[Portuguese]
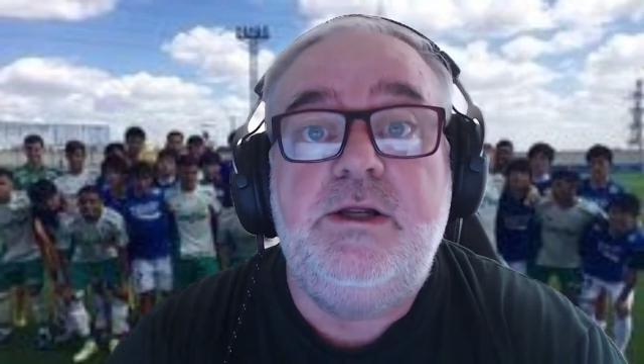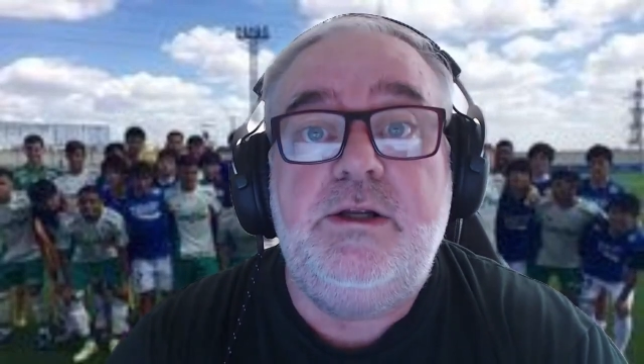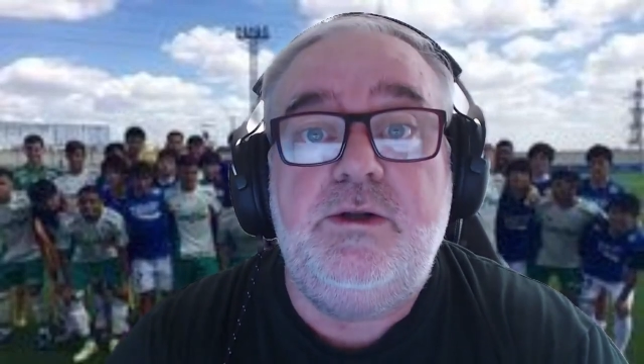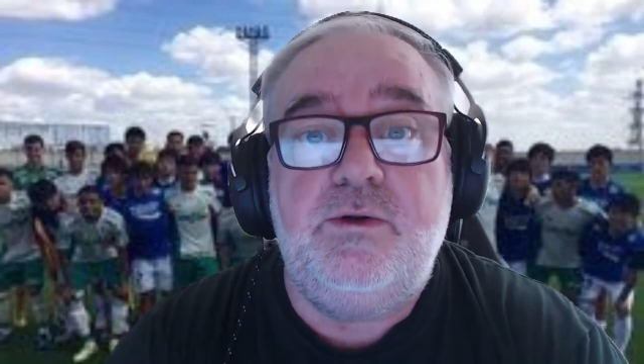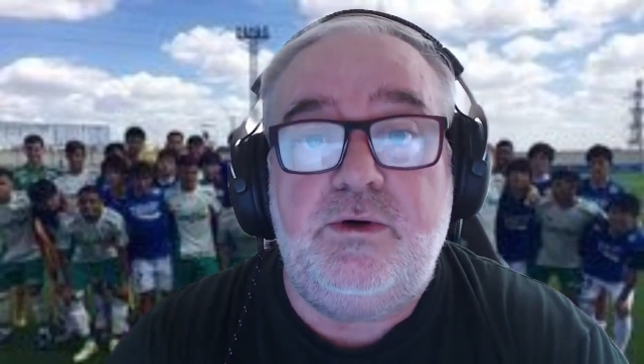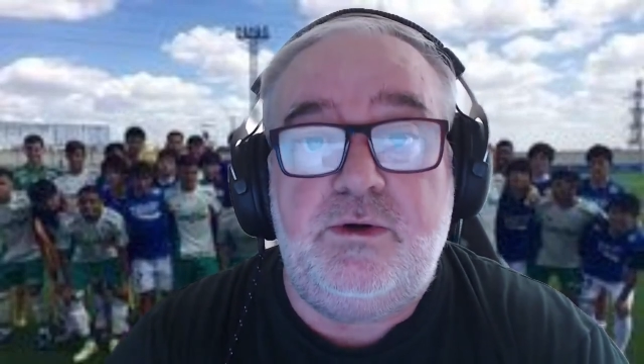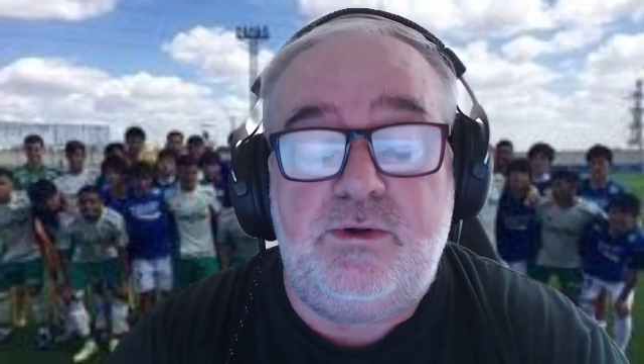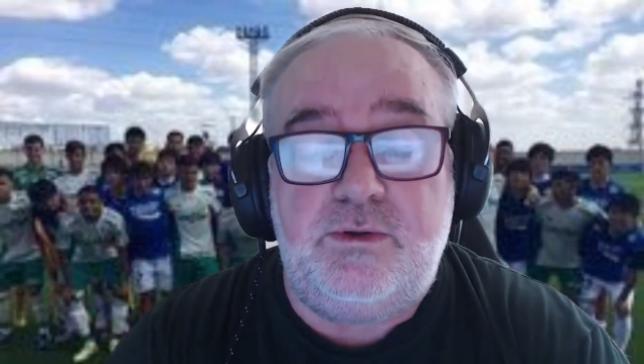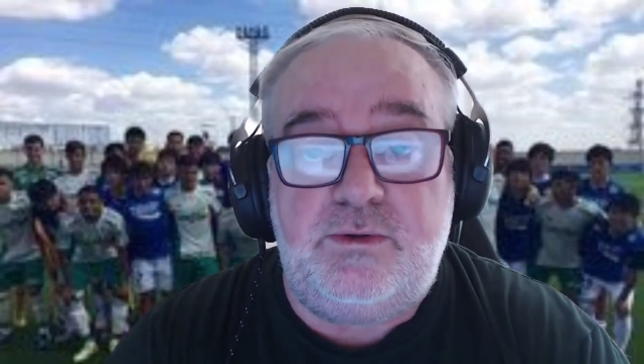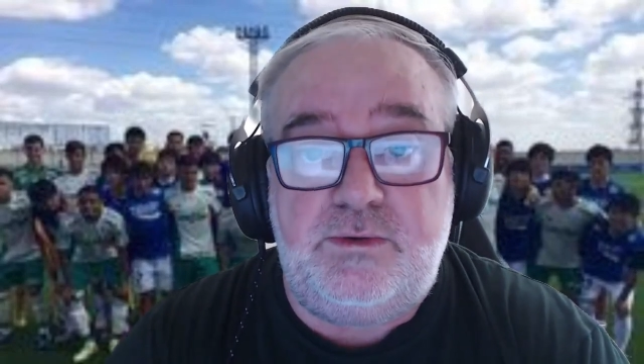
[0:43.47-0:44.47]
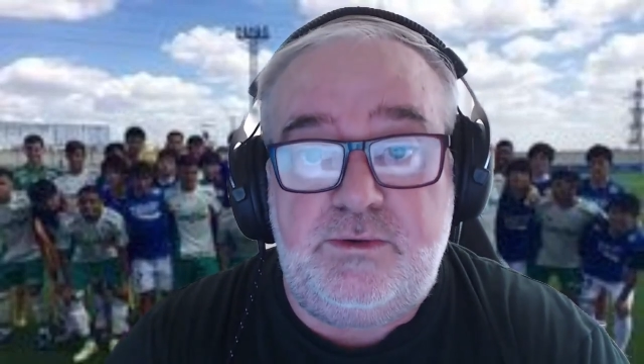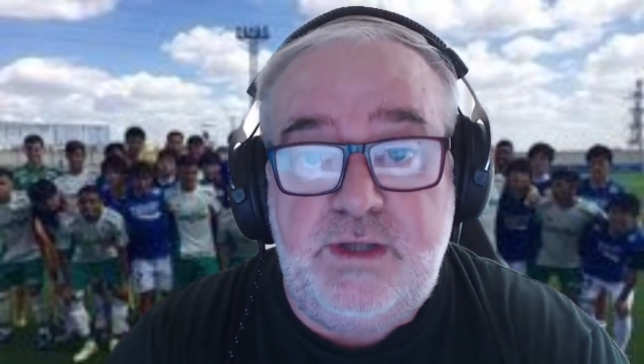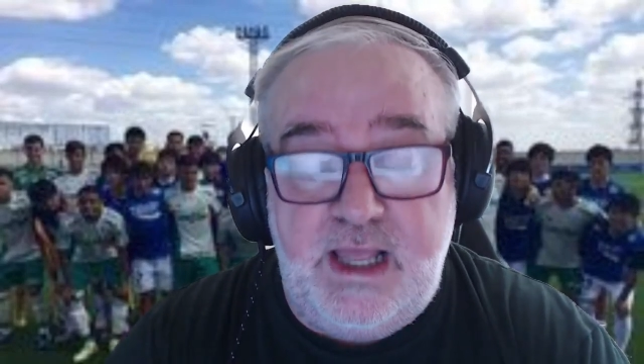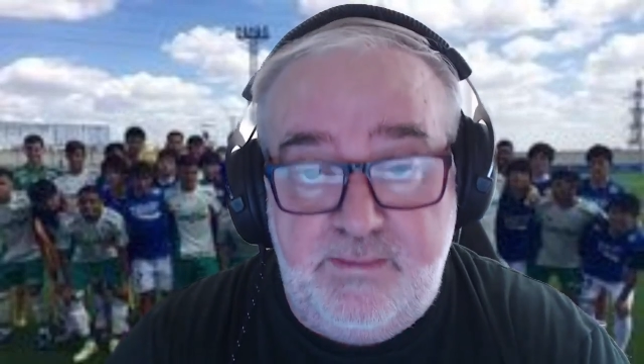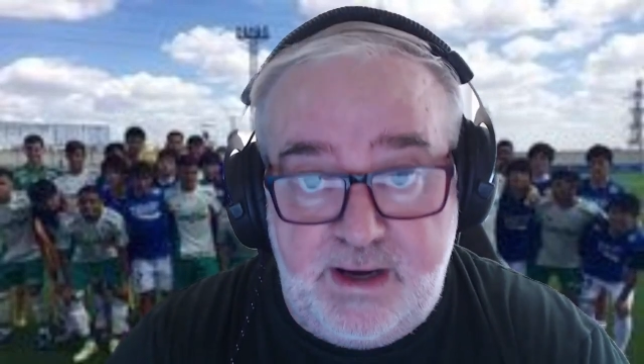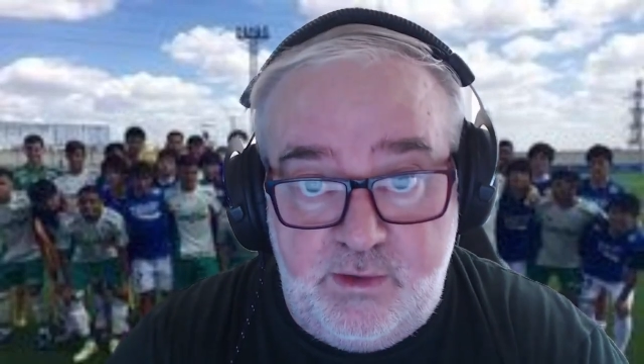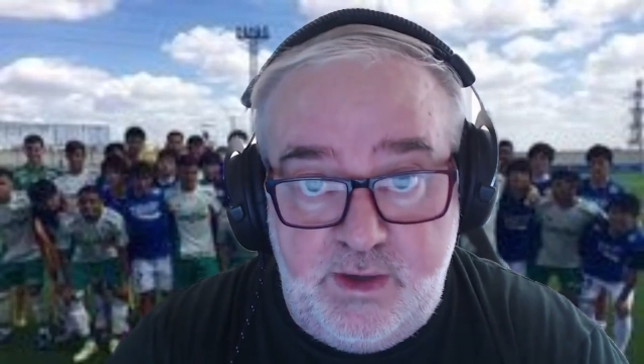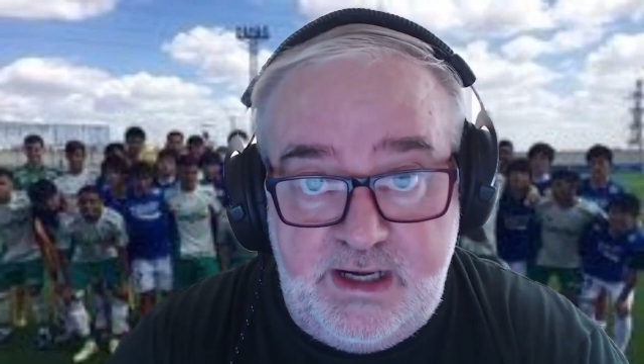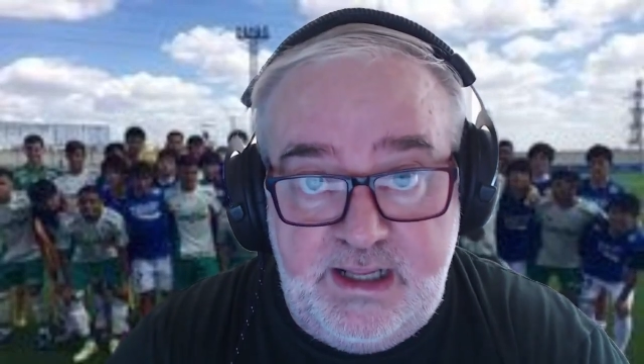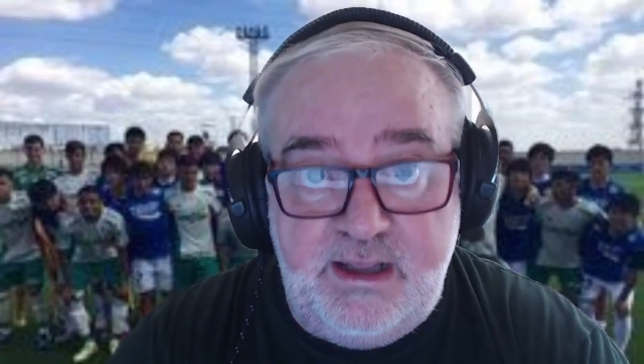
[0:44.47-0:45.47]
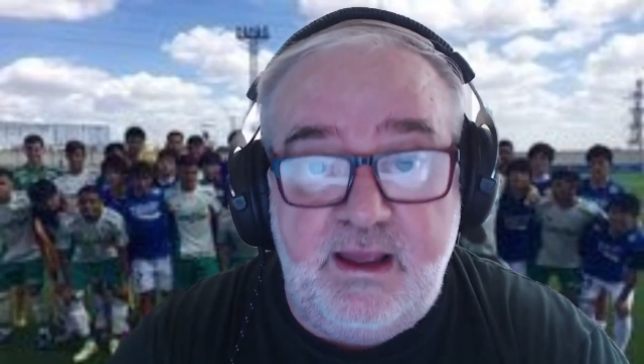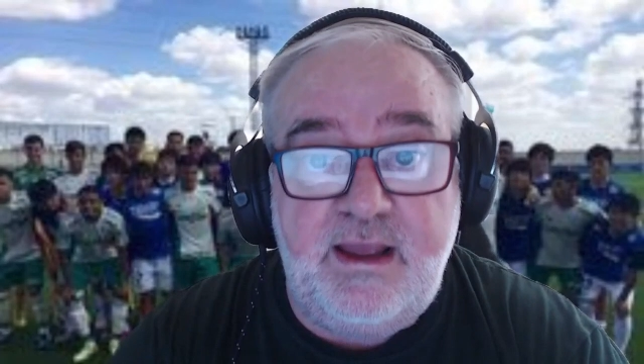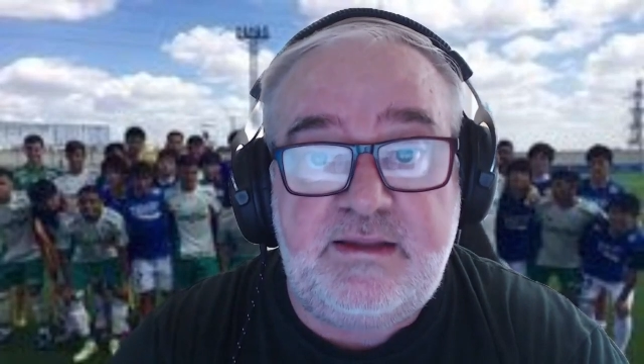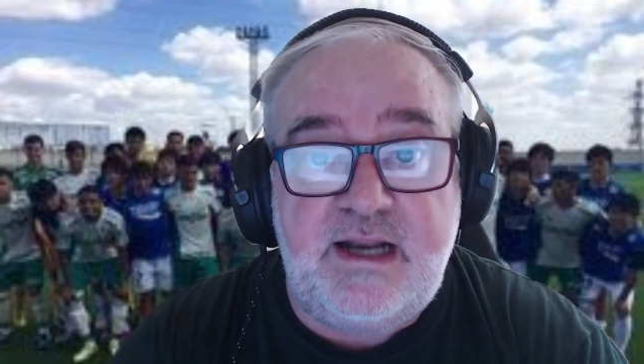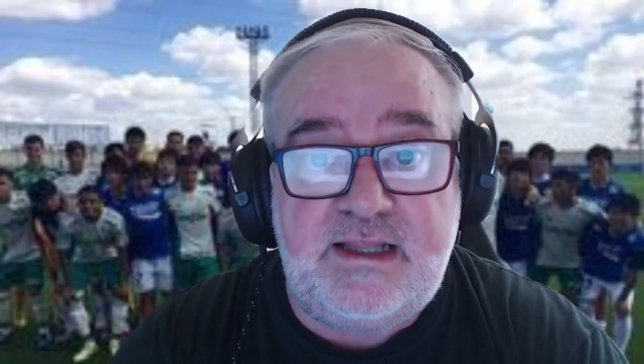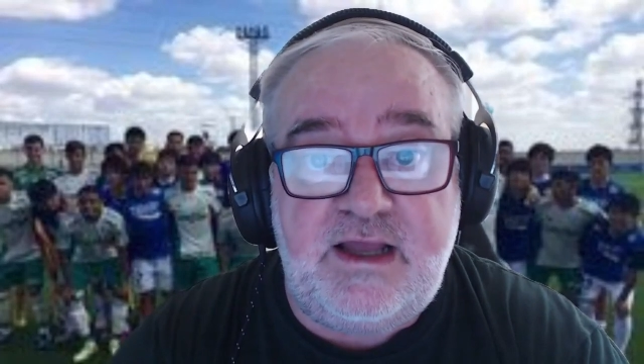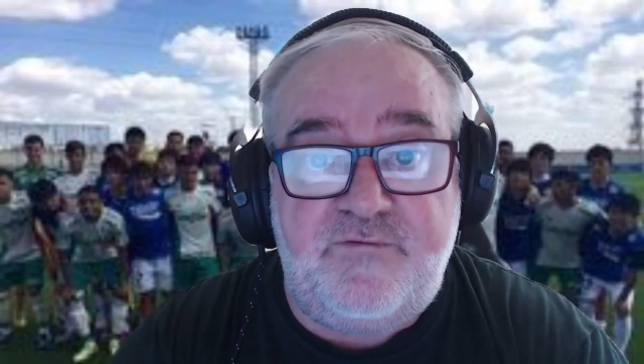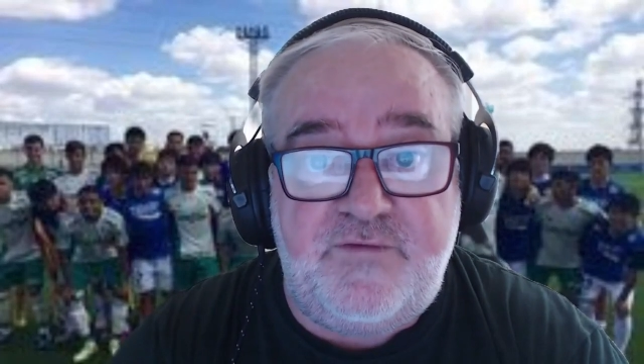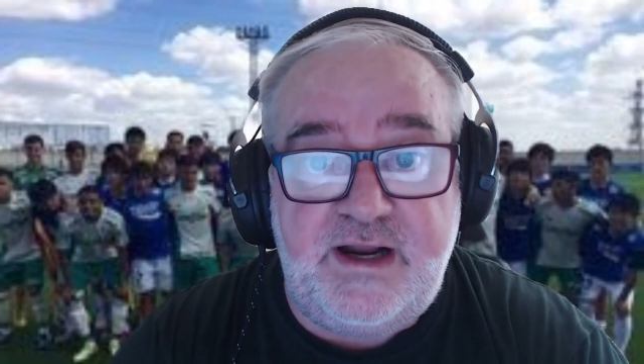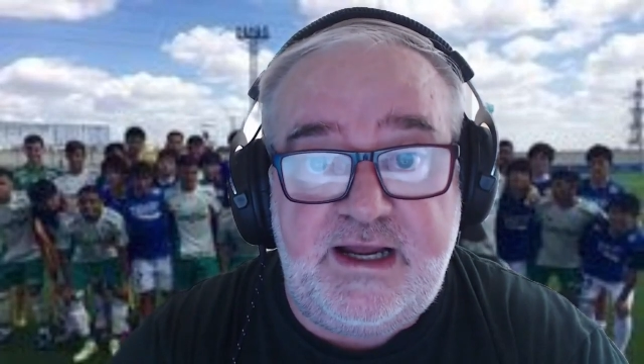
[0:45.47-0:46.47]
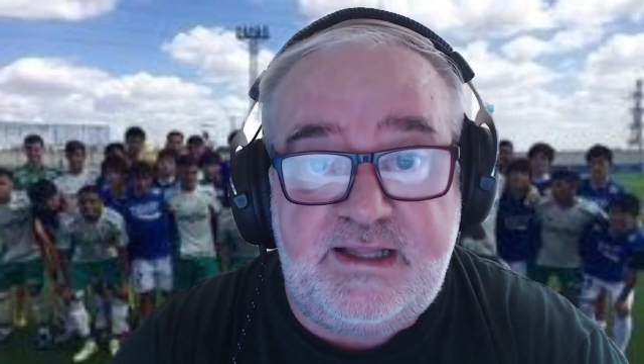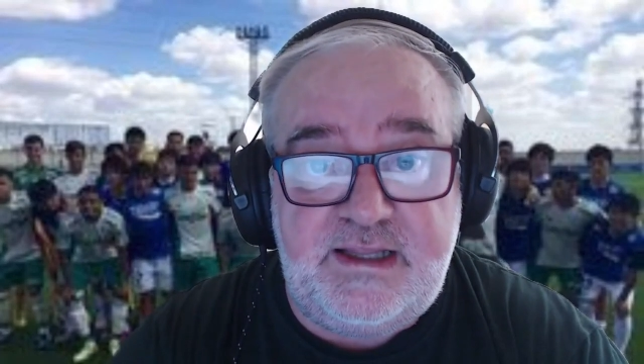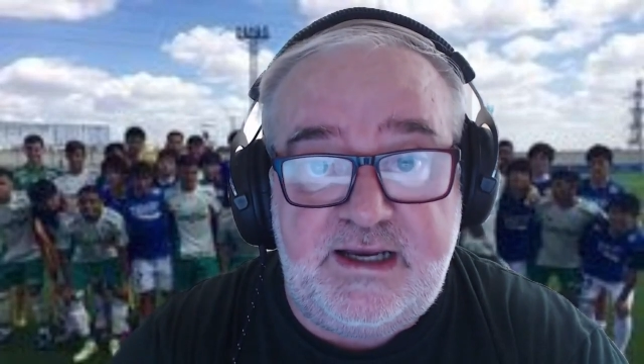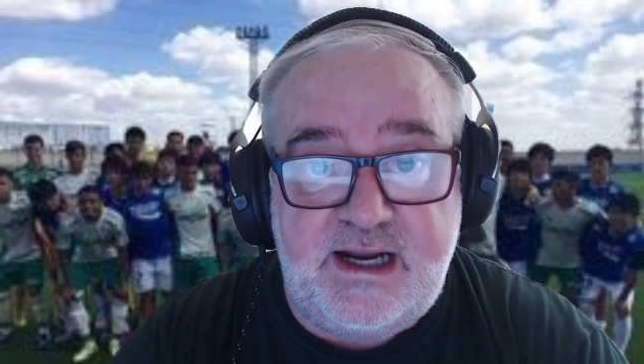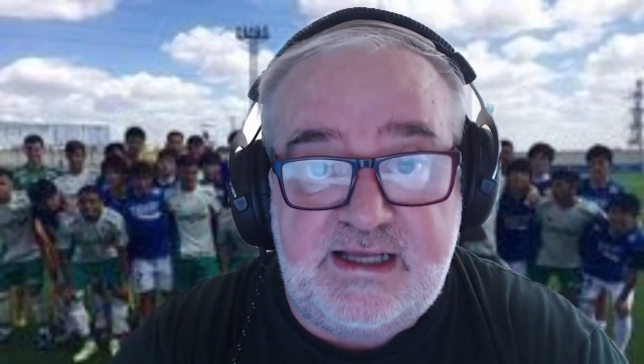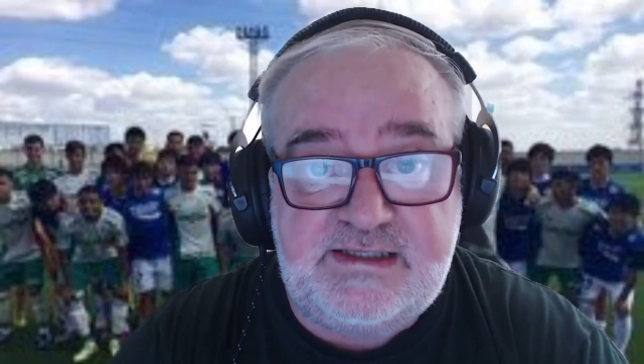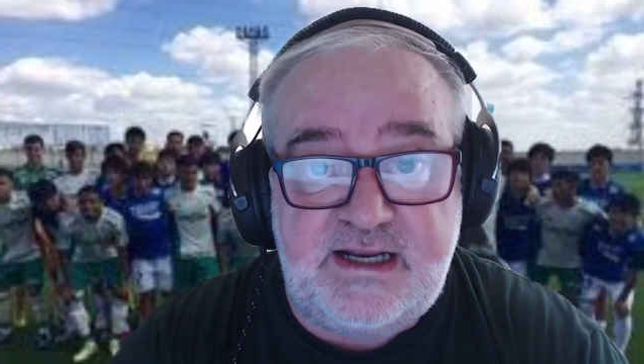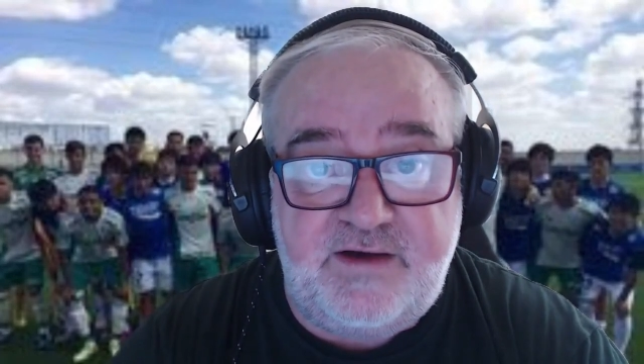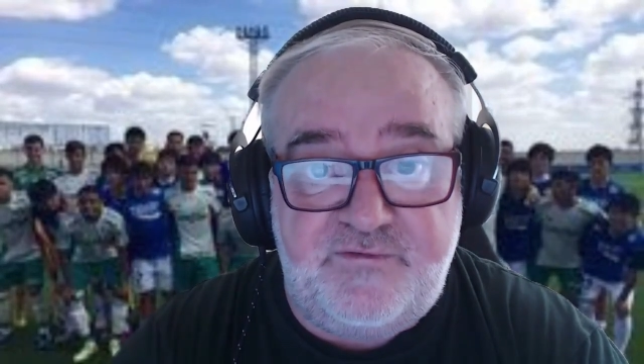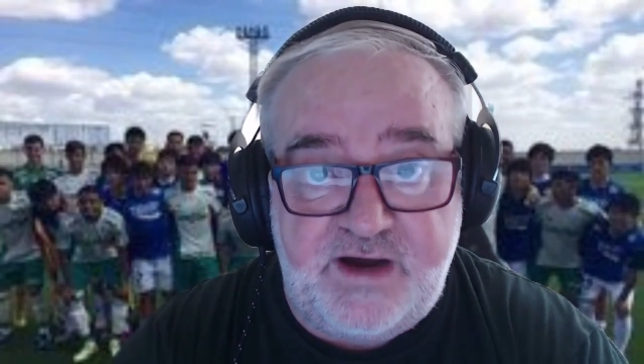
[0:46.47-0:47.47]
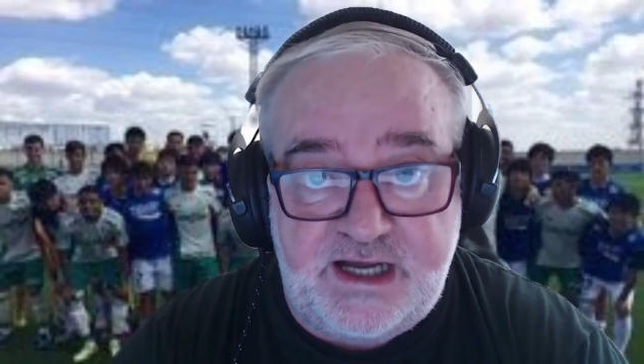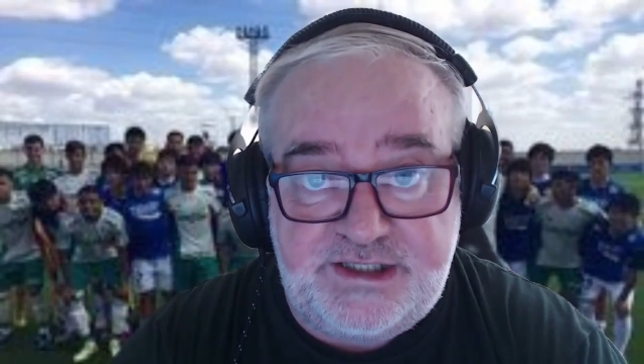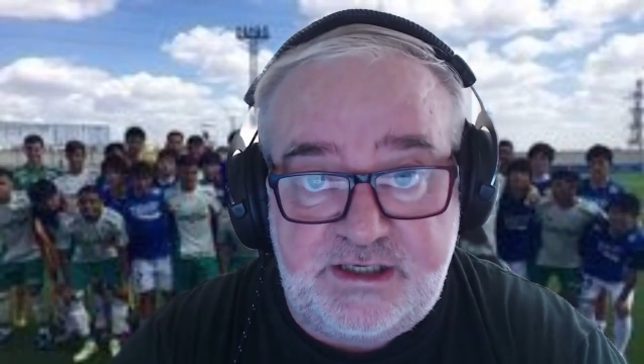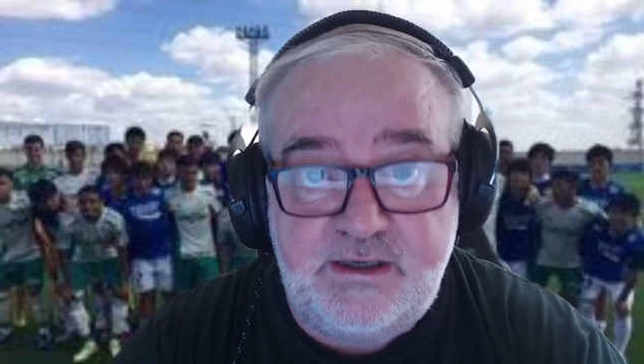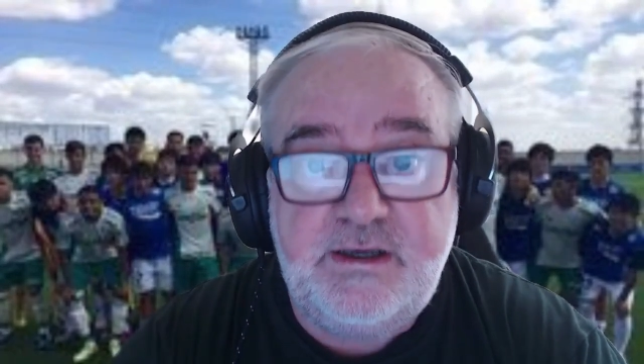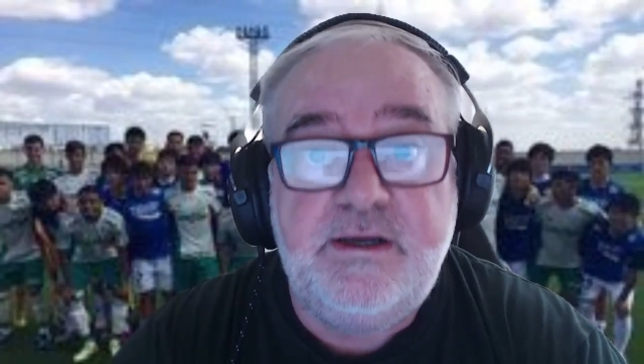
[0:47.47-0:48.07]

no em Barueri, entrada franca de graça na faixa.